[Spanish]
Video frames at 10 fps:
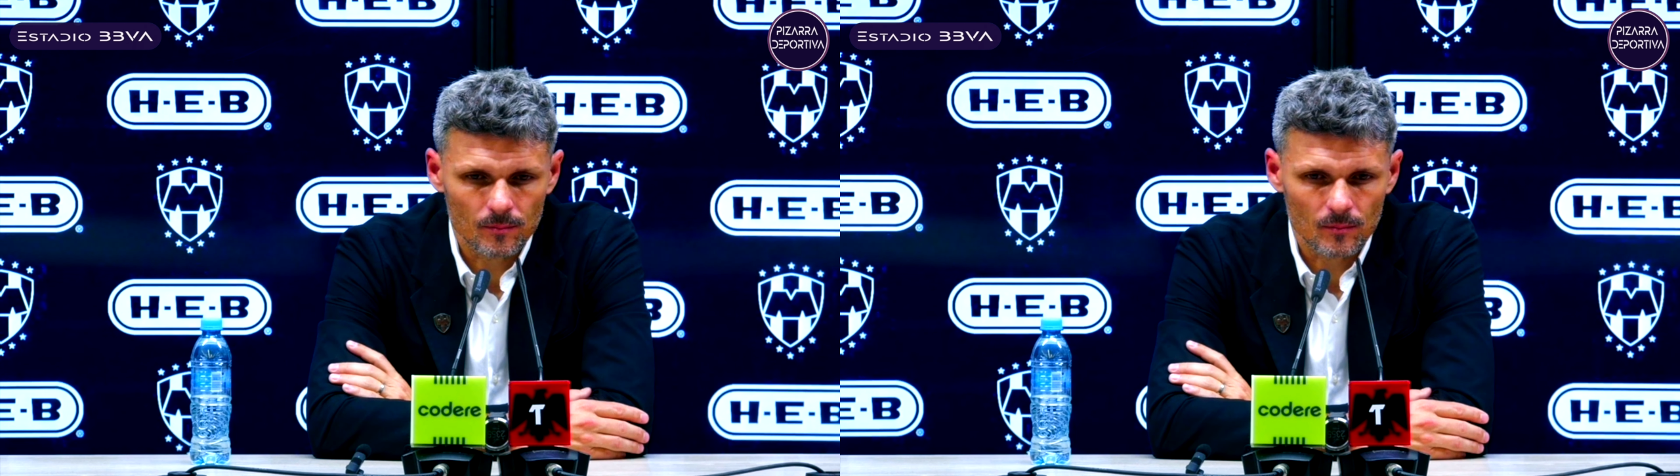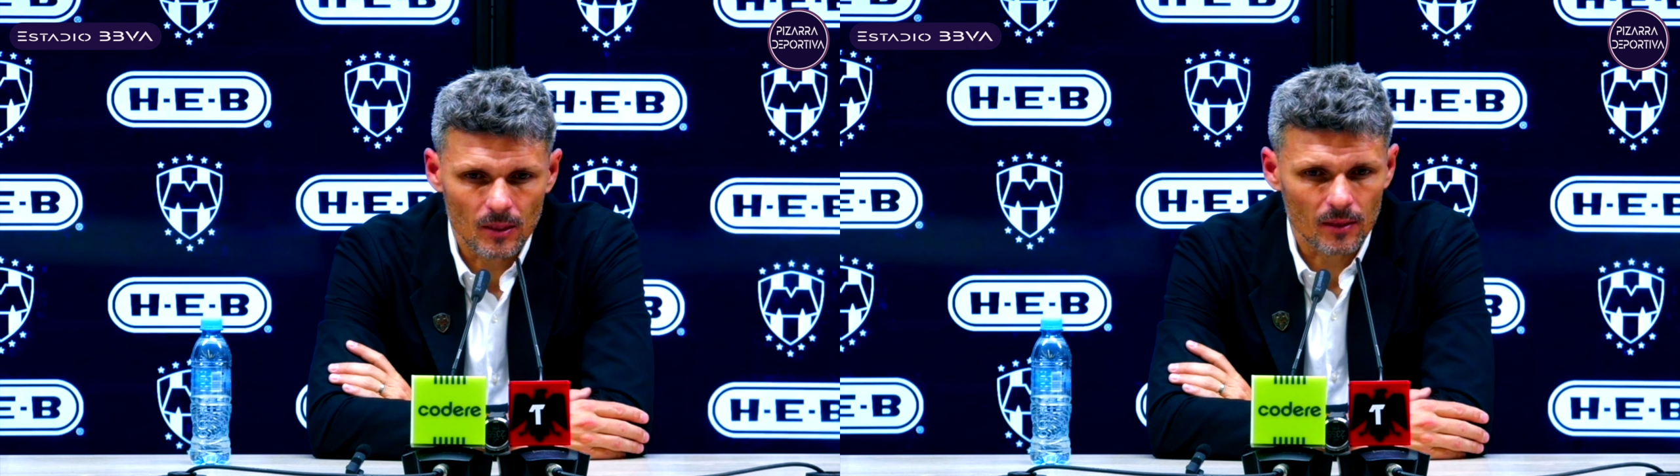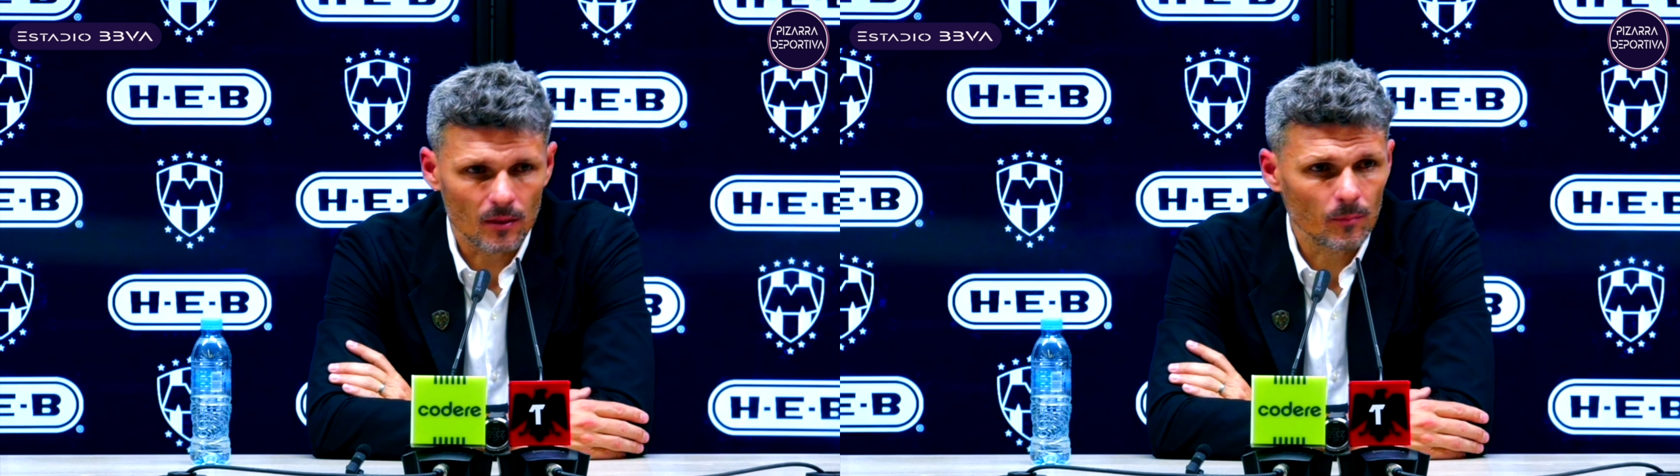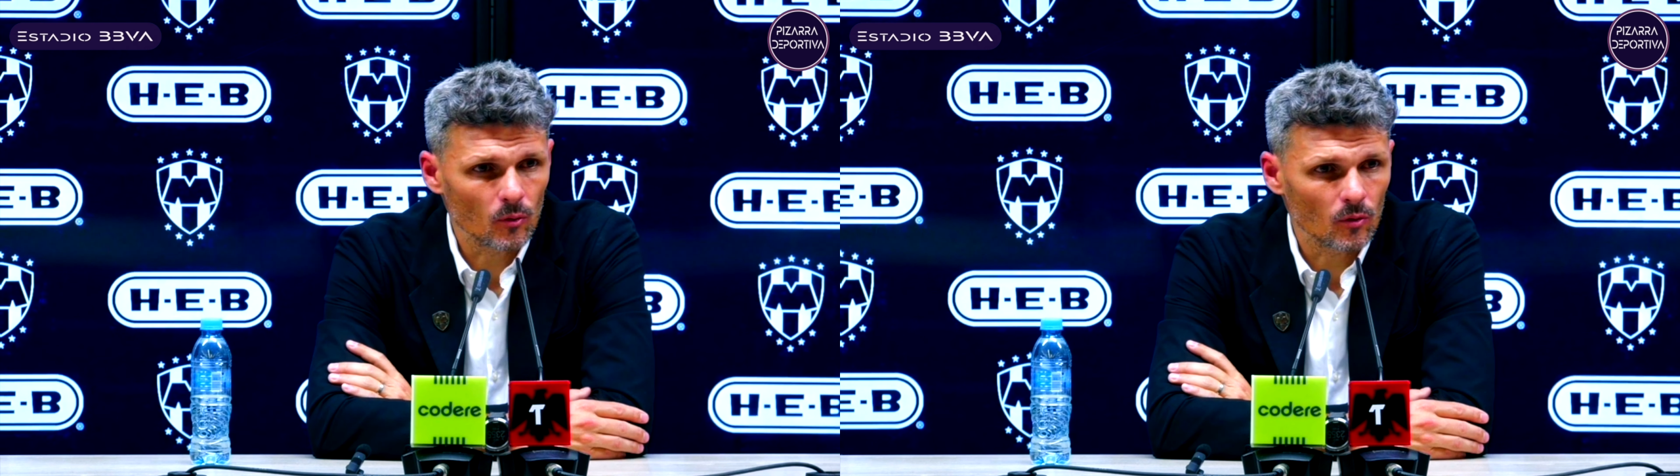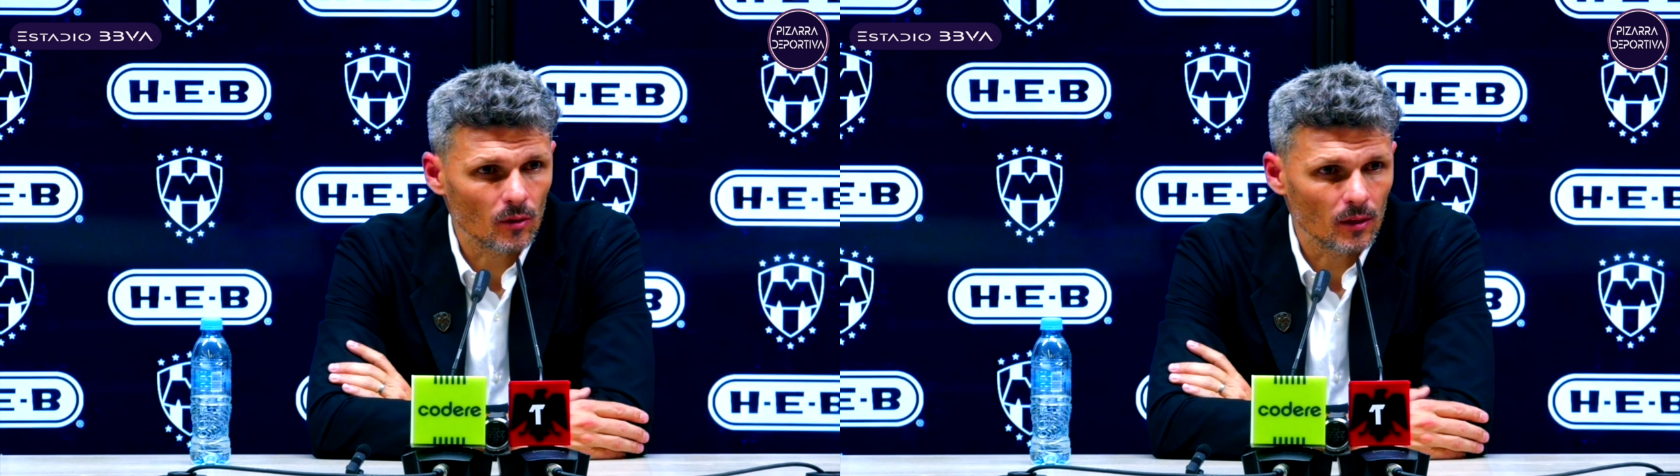del
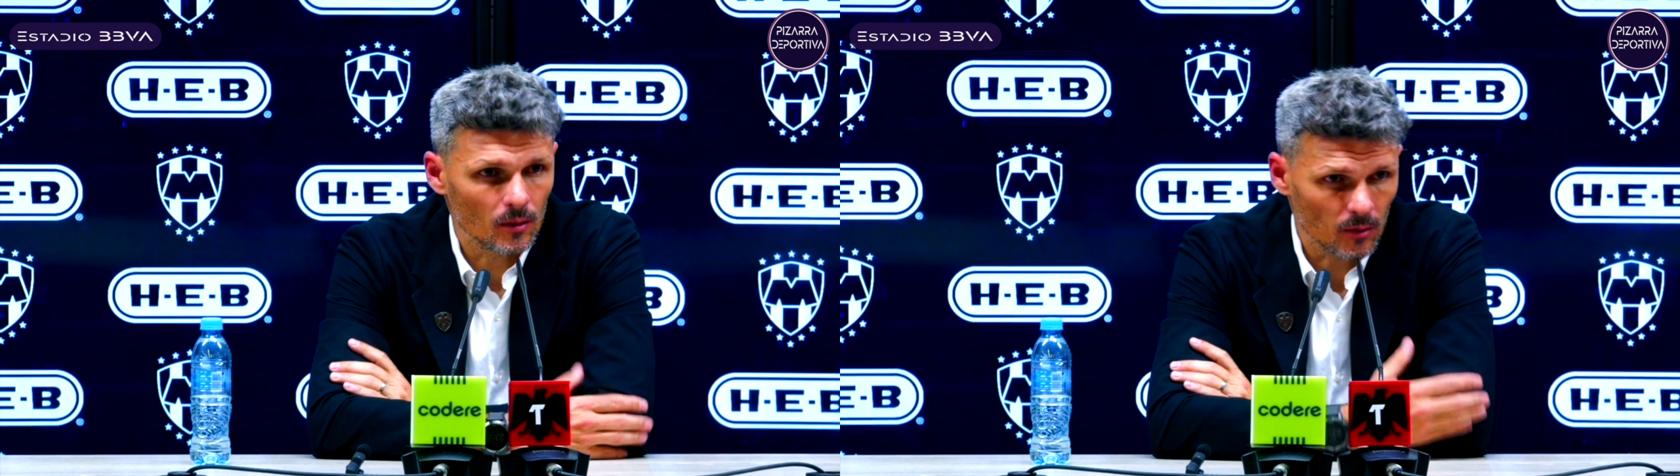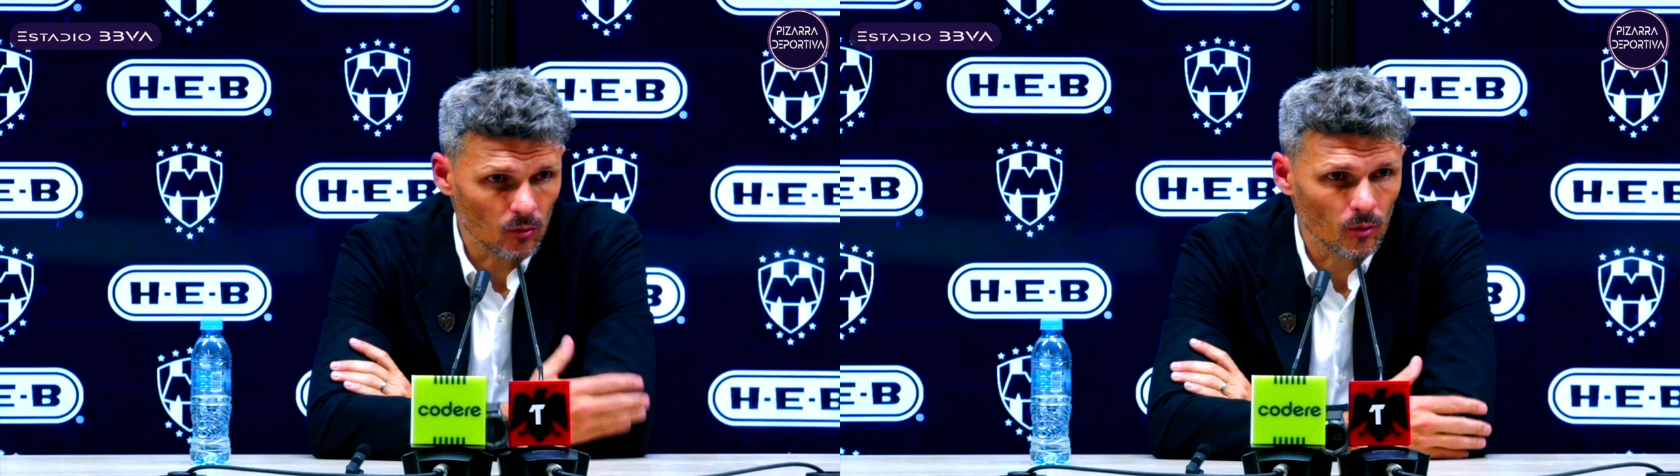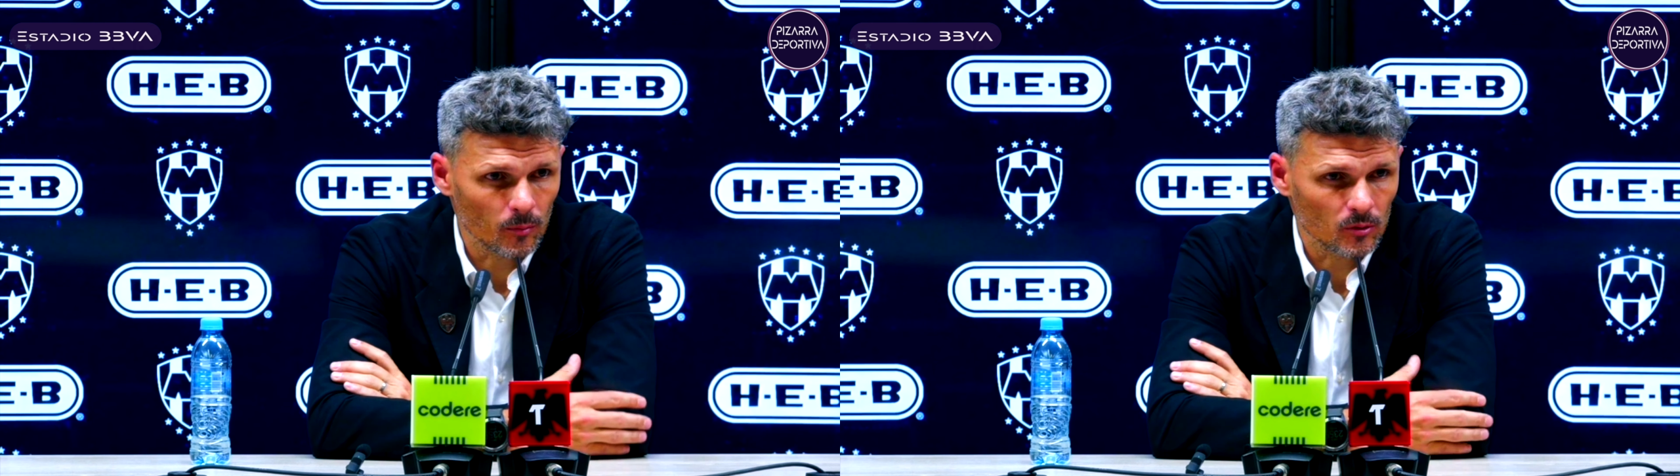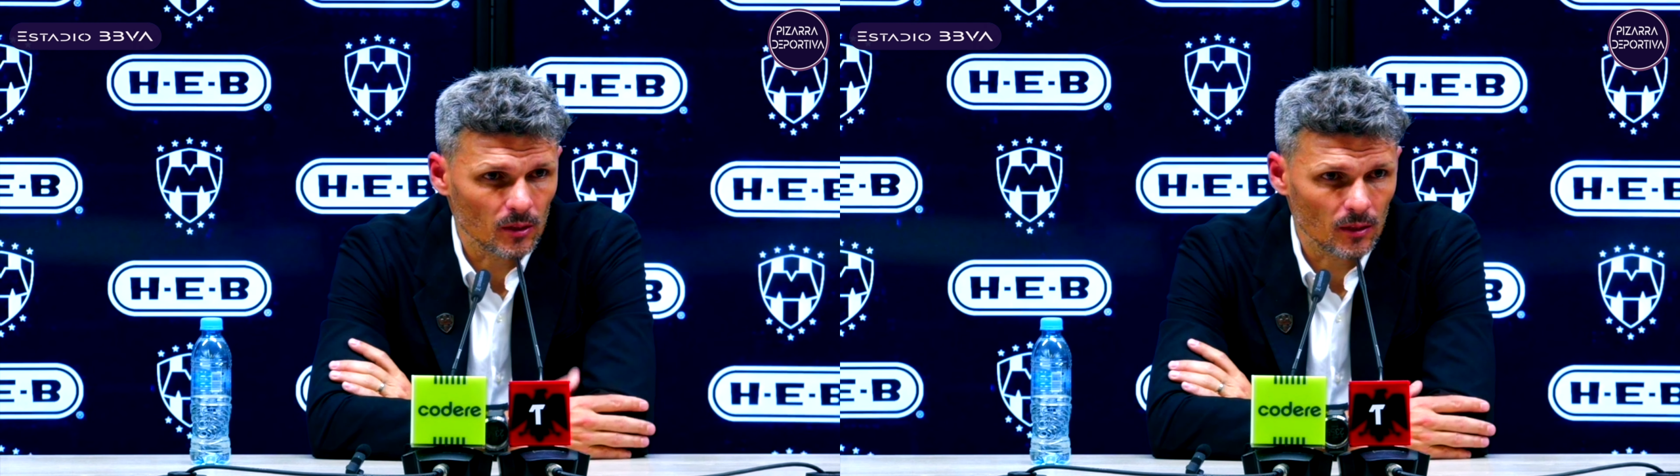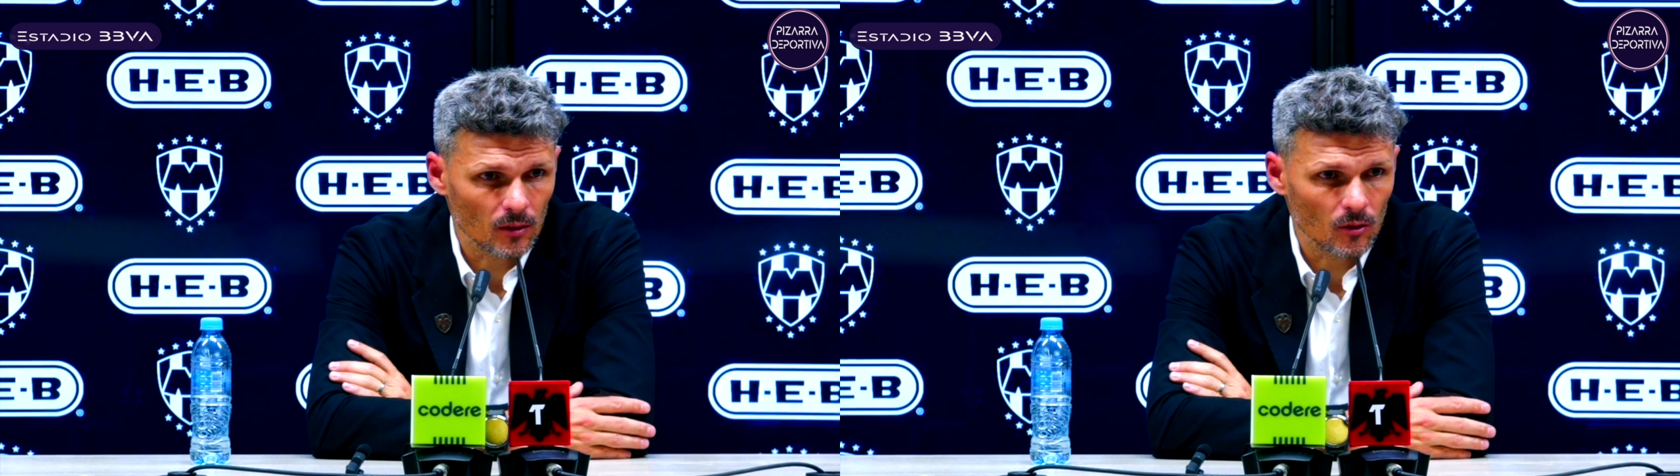equipo a nivel cuerpo
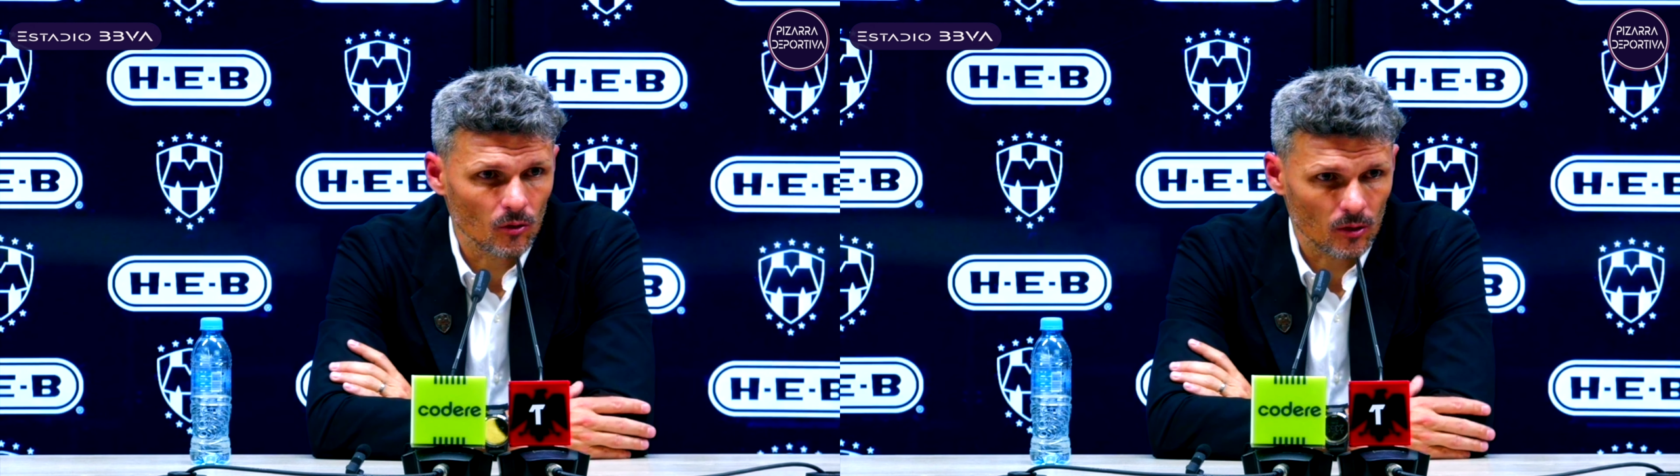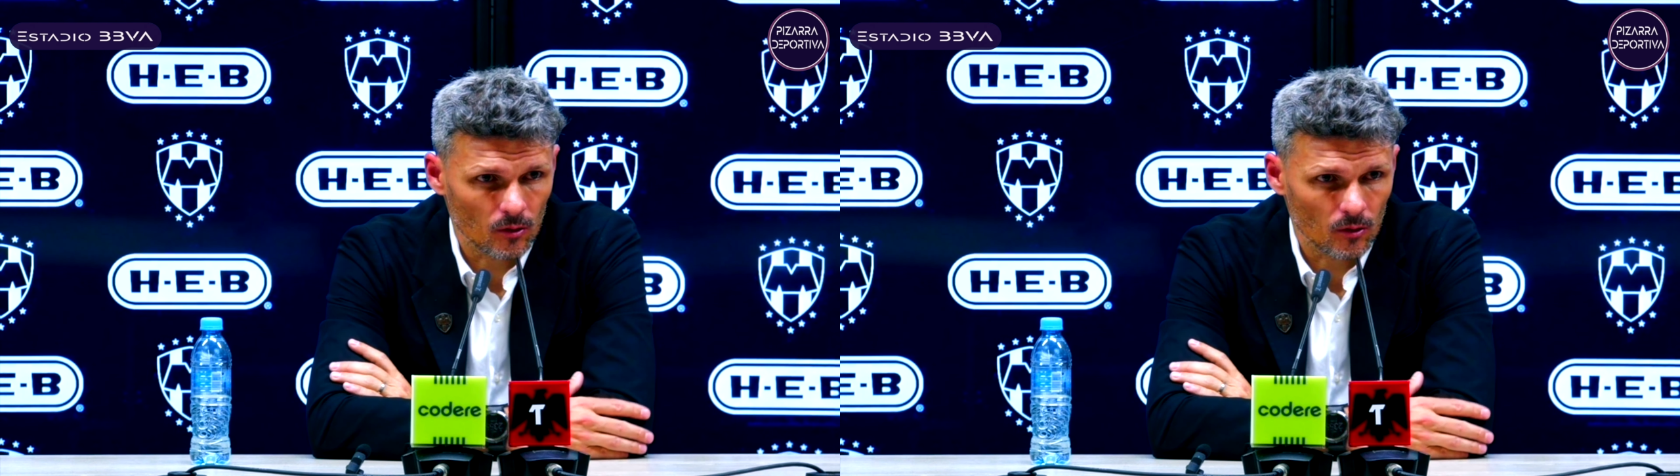técnico,